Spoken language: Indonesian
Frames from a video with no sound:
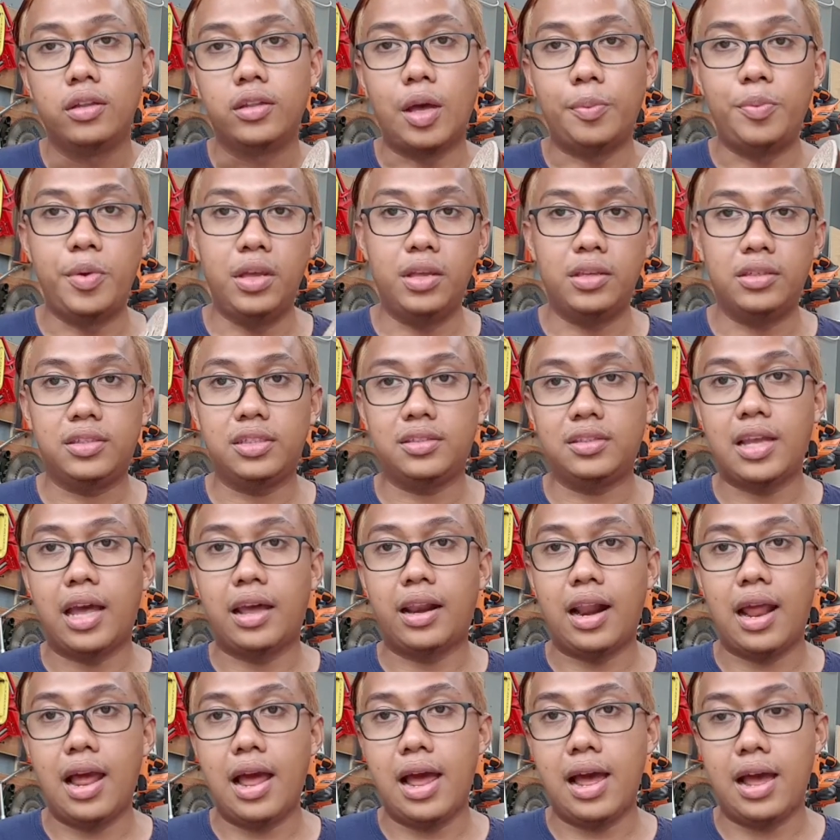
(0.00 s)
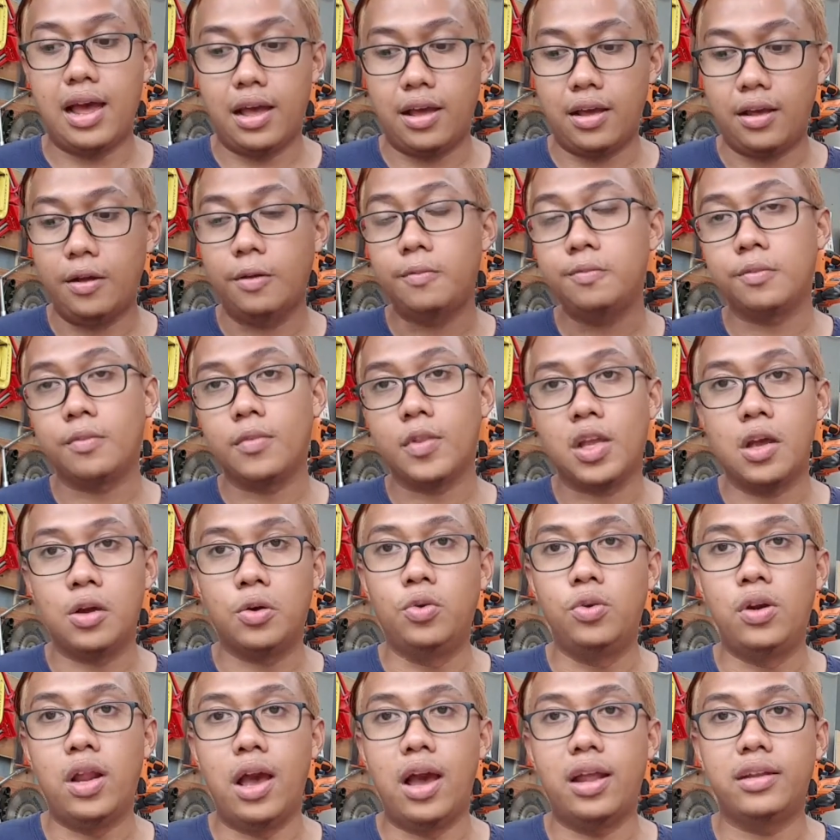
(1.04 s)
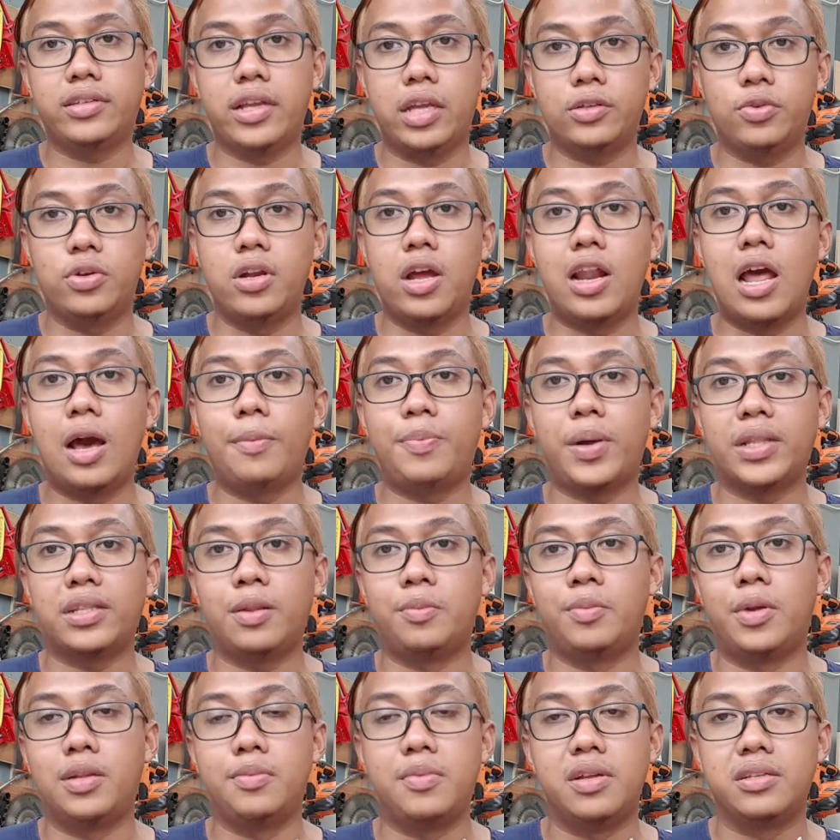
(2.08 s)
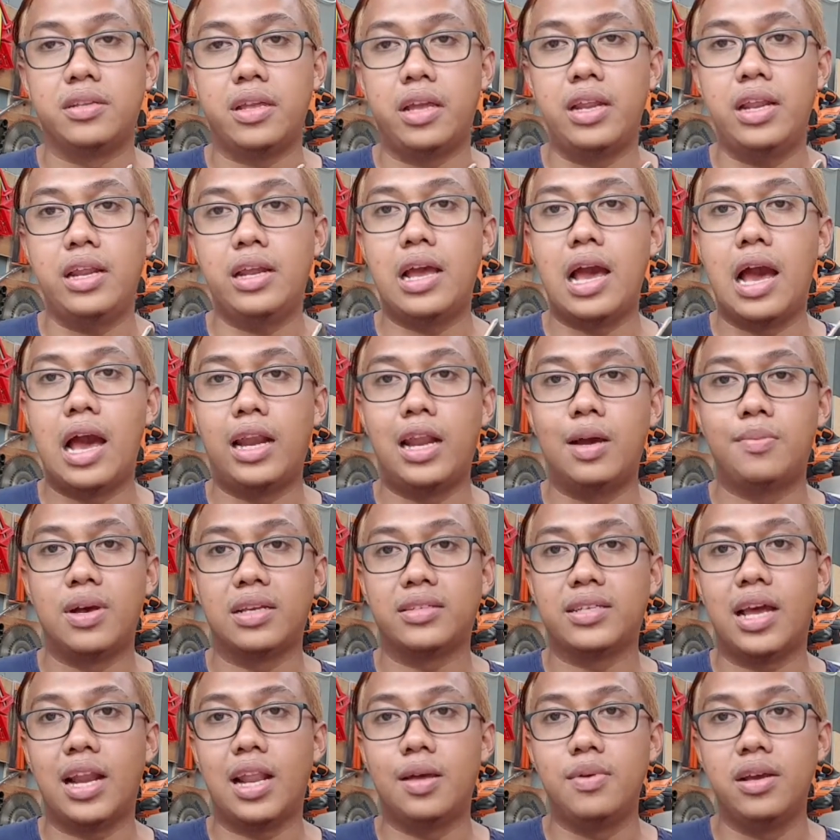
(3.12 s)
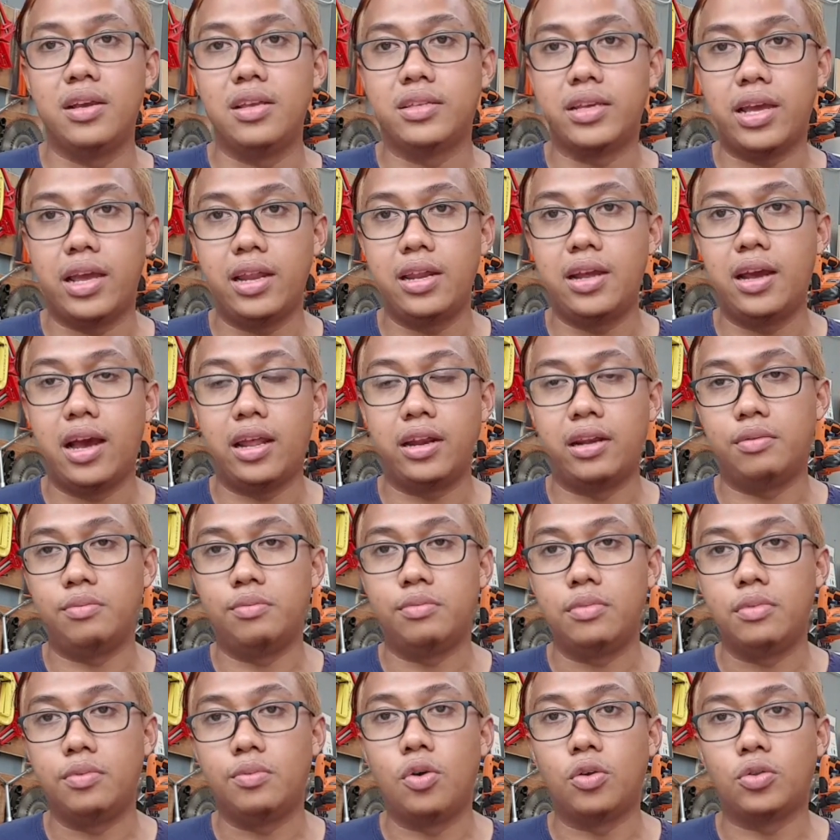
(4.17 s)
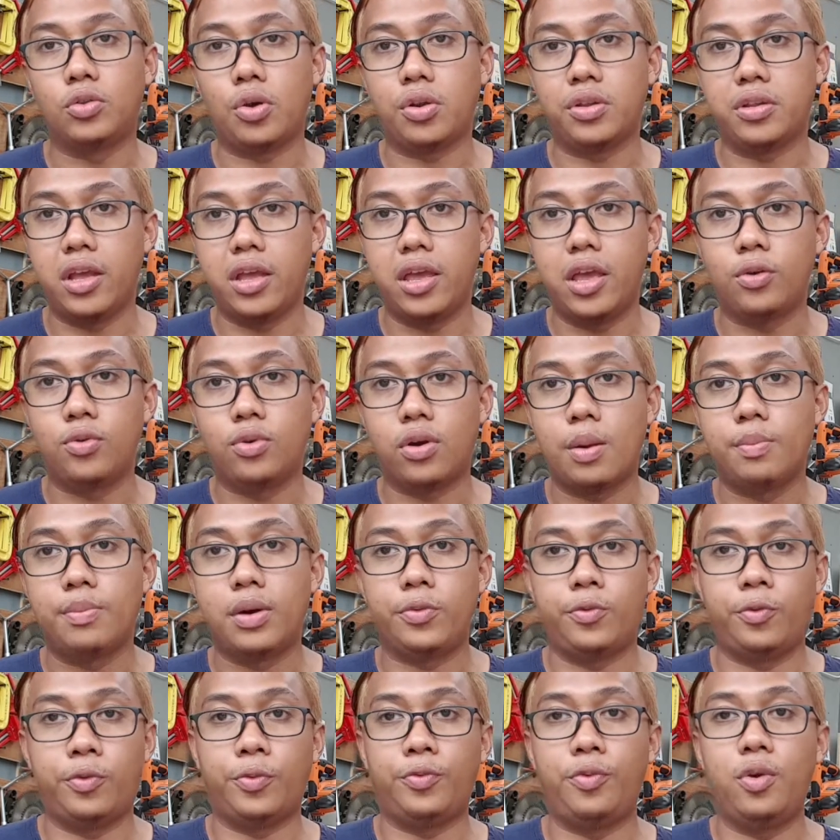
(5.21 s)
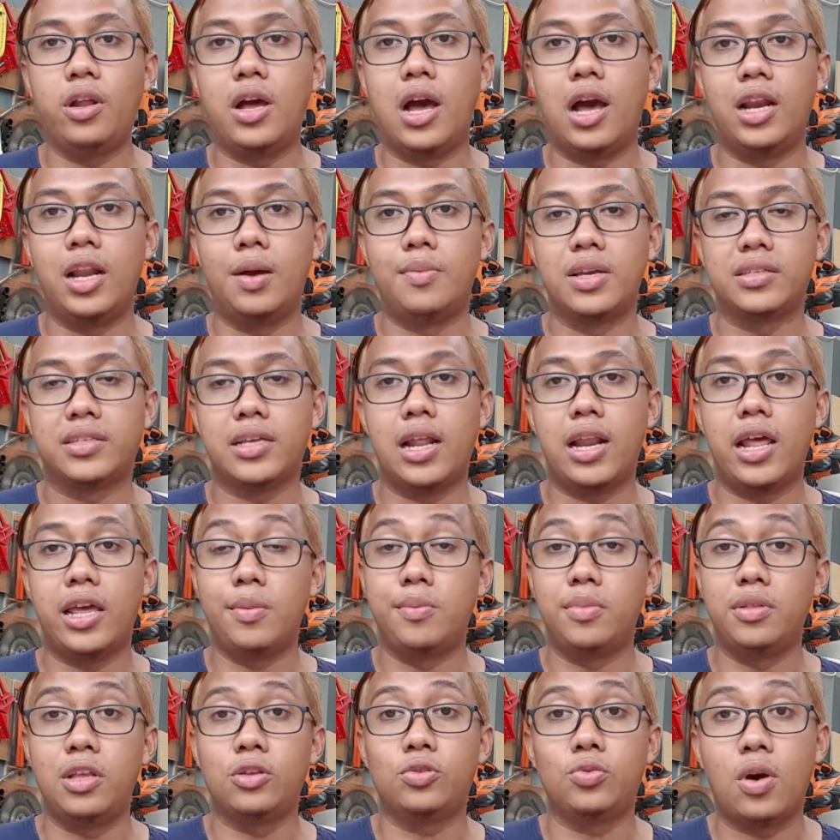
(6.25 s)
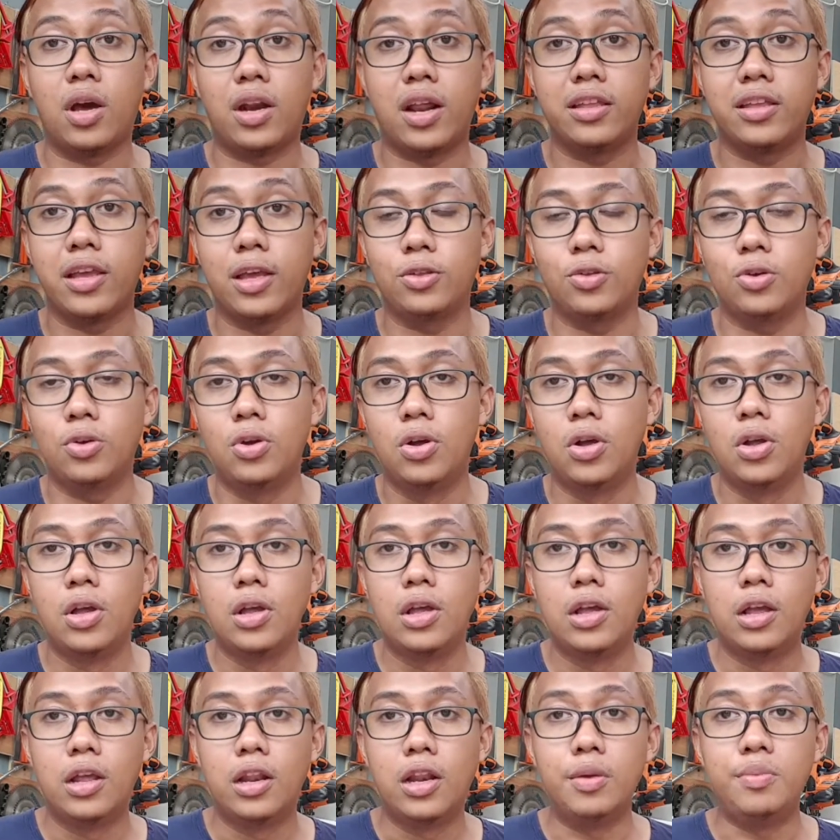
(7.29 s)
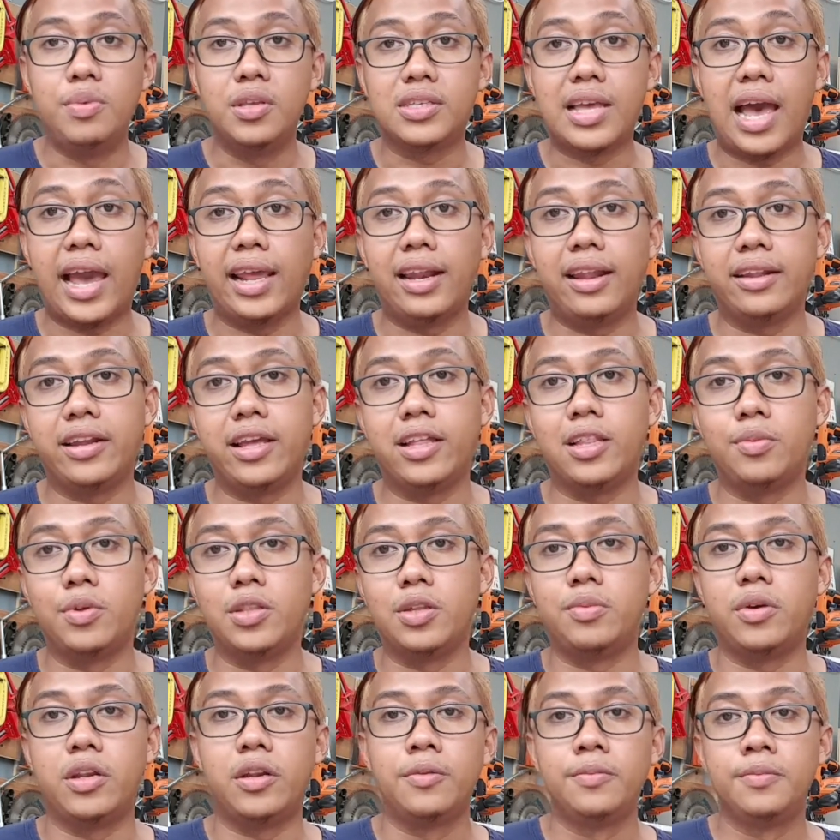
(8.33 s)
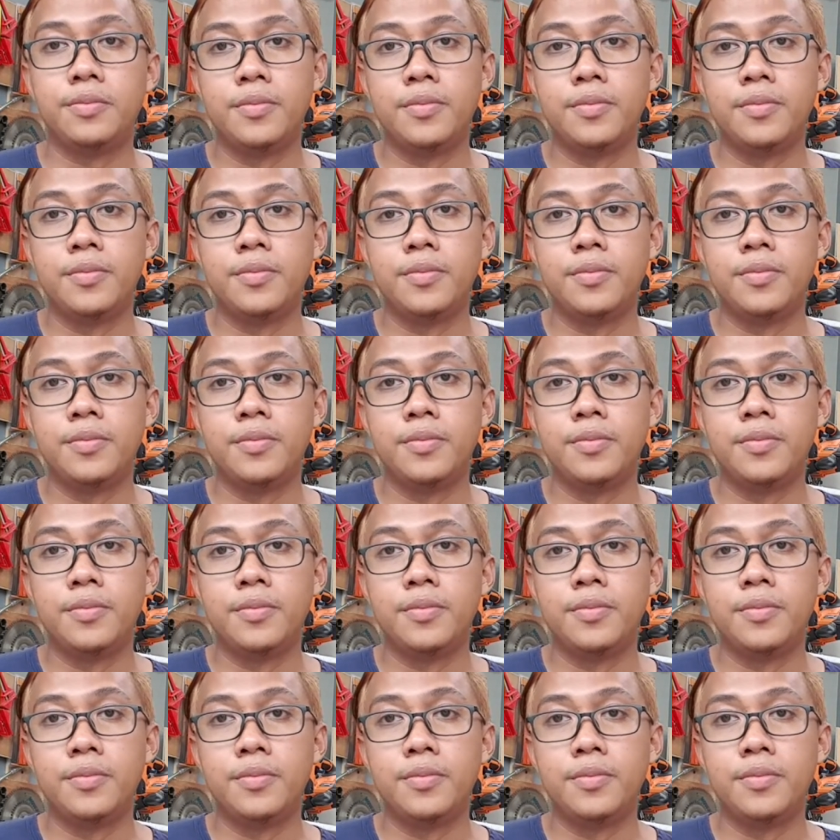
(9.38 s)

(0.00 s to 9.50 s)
tapi secara kegunaan saya sudah dapat teman-teman jadi nggak ada masalah bagi saya dengan motornya yang kurang powerful nggak ada masalah yang penting suaranya itu lebih silent ya teman-teman.